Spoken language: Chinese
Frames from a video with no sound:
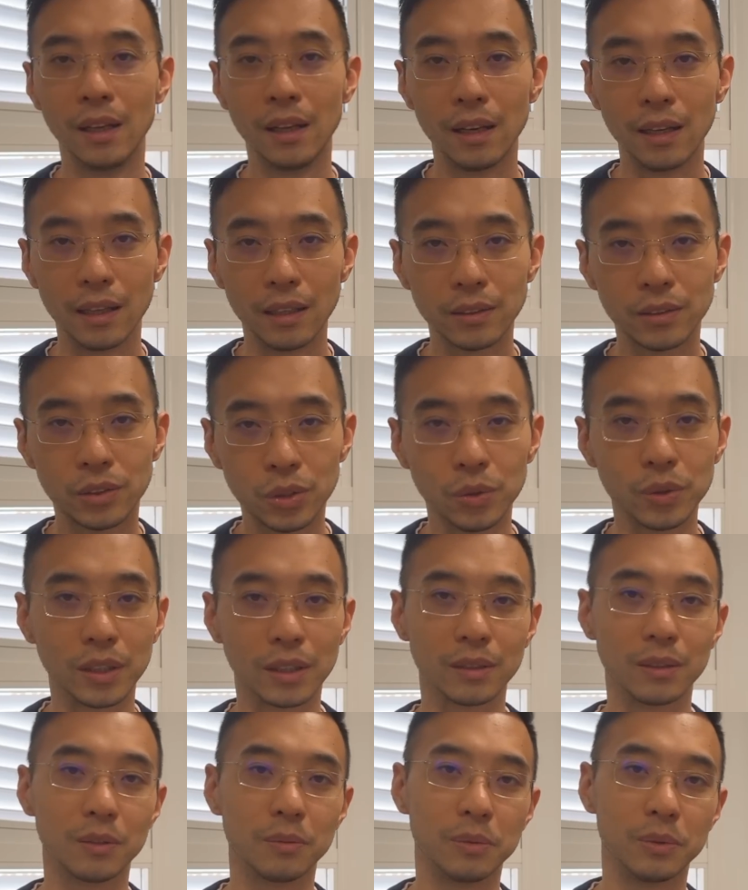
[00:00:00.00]
连畜
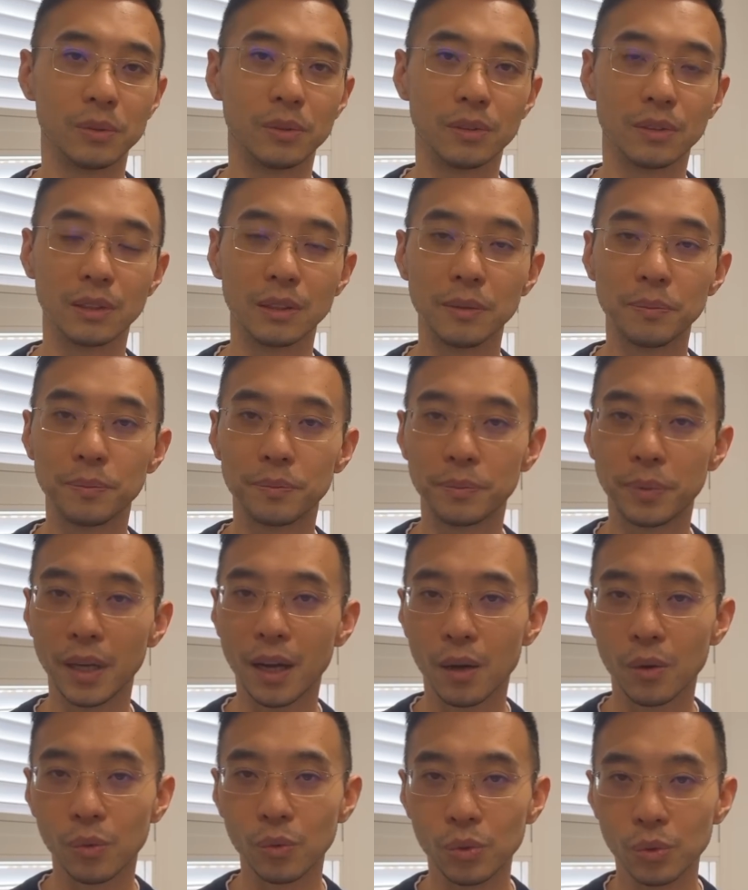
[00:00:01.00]
生都不如。你不
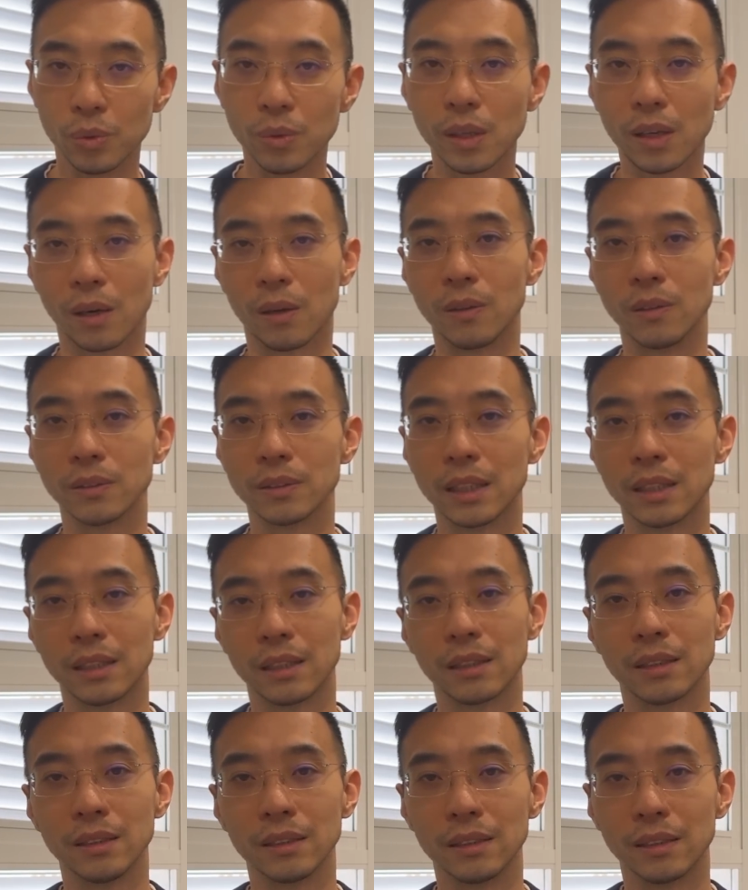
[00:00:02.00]
要侮辱狗，在这
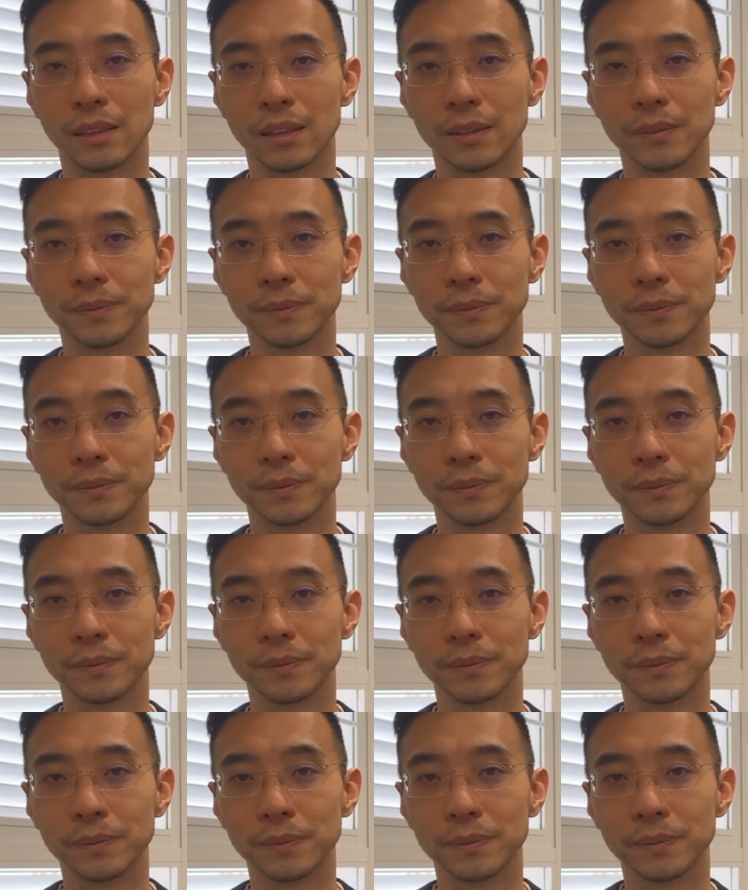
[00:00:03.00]
个事情上，